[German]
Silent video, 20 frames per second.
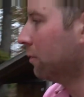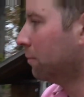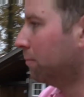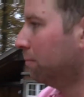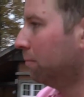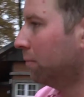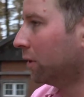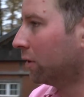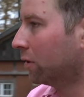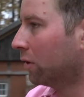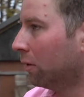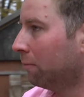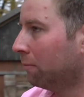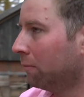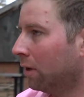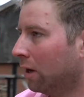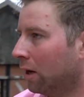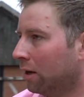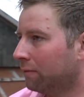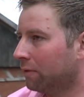wir
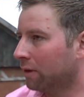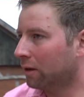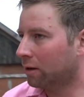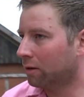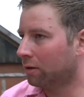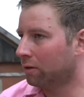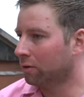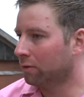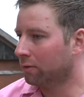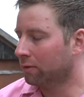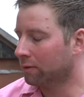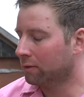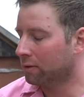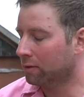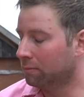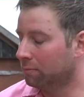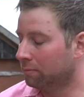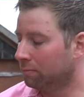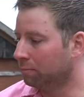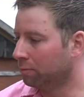bekommen einfach aus
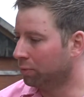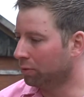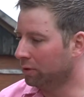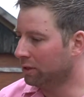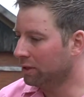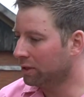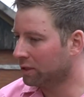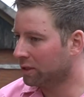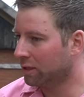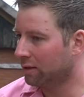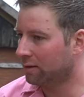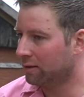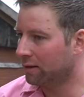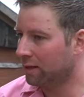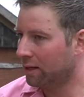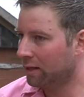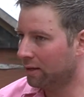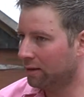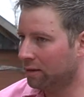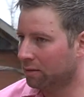ähm, politischer
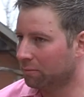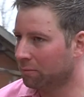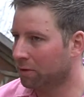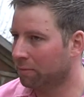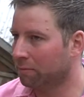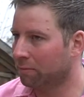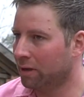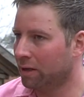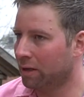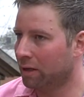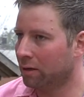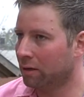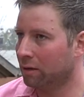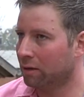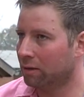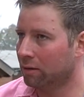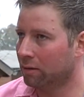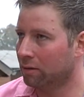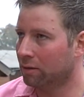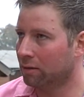Sicht immer
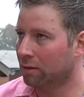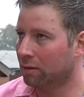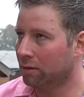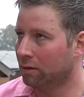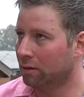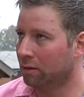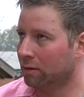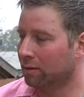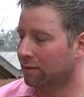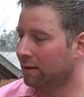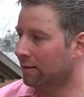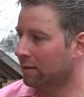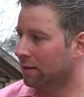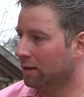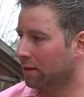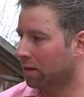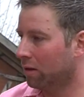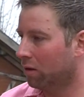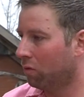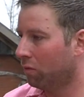mehr äh,
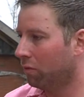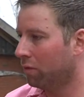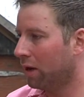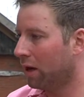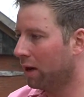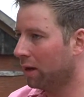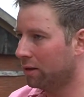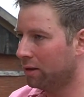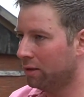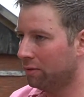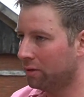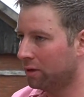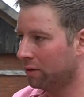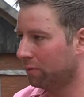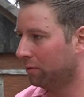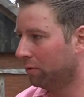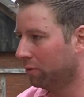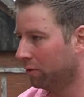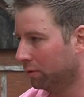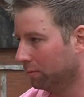gesetzliche Auflagen, die
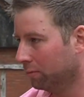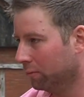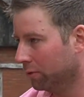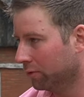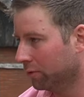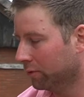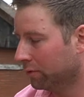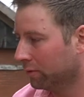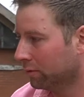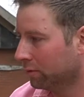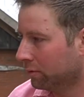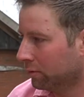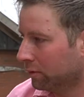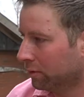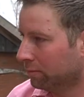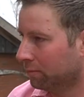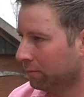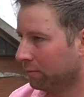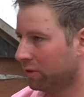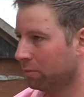wir erfüllen müssen.
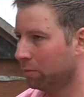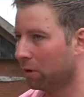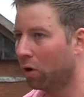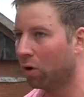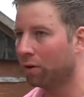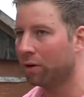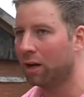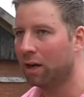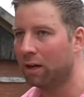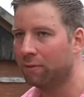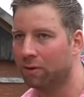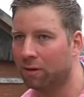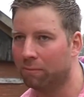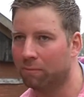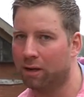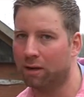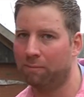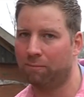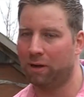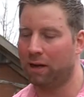Ähm, wir brauchen da
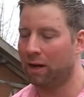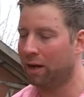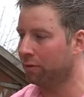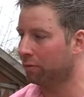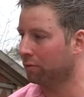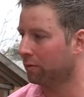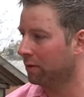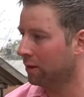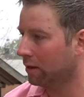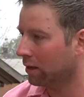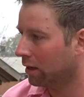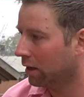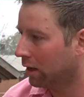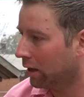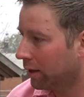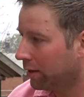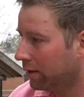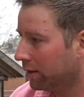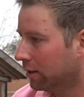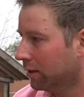einfach mehr
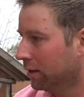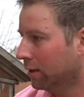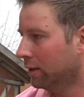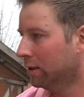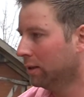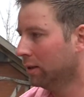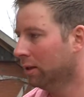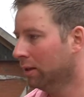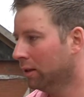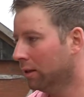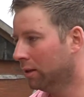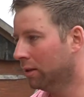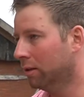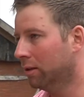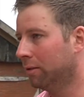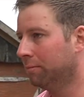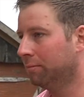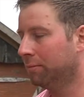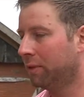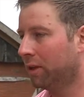Planungssicherheit,
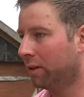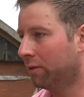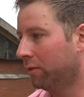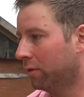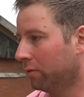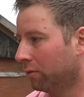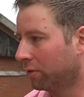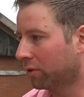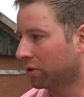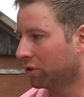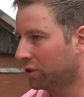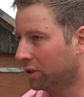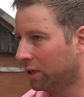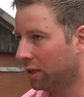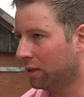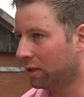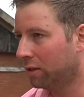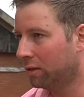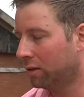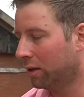ähm, dass wir unsere
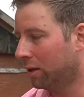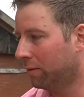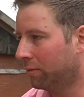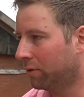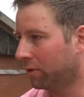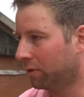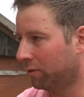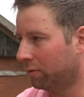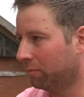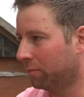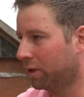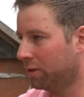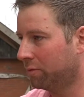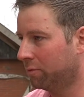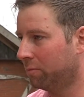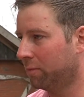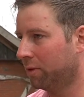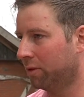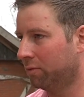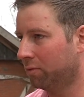Ställe einfach zum
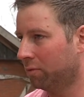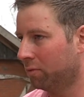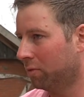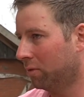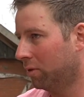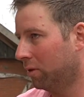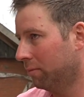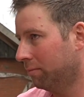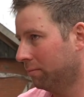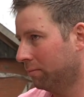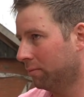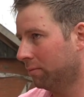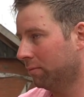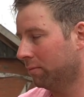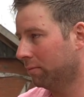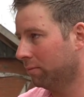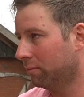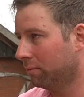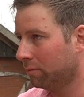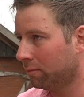Beispiel mal so
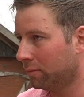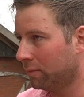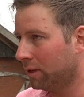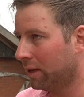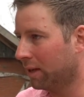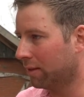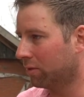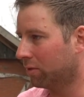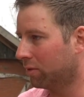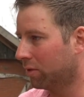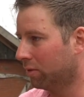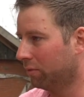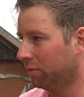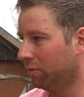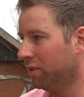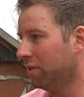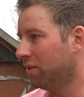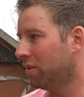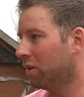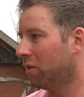lassen
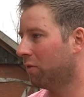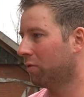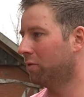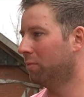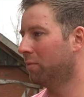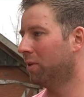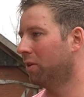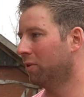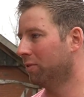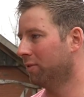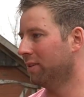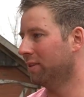können, wie sie aufgebaut